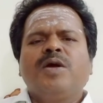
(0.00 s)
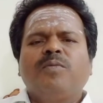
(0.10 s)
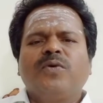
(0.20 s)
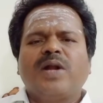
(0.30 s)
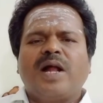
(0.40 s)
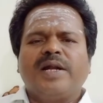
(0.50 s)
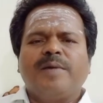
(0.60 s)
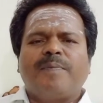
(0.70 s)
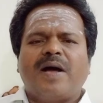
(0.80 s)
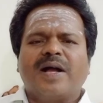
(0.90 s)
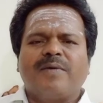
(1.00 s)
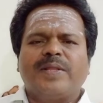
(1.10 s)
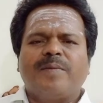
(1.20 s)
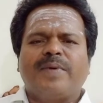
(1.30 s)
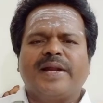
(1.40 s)
முன்னாளில்
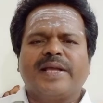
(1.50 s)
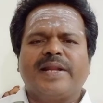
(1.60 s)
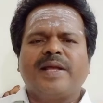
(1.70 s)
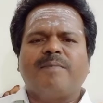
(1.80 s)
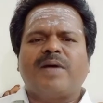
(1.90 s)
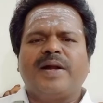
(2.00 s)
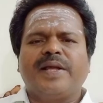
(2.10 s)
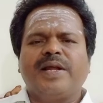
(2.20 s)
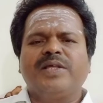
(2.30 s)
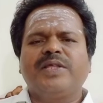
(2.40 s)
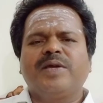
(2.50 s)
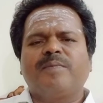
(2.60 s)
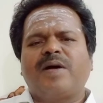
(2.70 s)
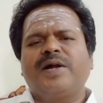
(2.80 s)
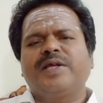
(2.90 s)
பாகவதம் பரங்கிரி அம்மானை எழுதியும்
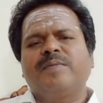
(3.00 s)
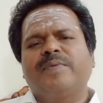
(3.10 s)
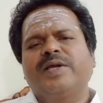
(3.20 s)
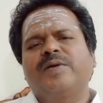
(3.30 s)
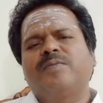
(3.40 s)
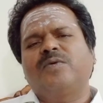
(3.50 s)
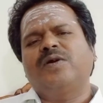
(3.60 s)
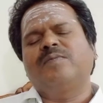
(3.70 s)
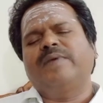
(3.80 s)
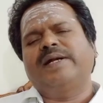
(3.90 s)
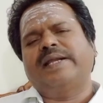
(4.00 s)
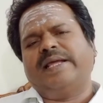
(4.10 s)
பாடியும் பெயரும் புகழும் பெற்ற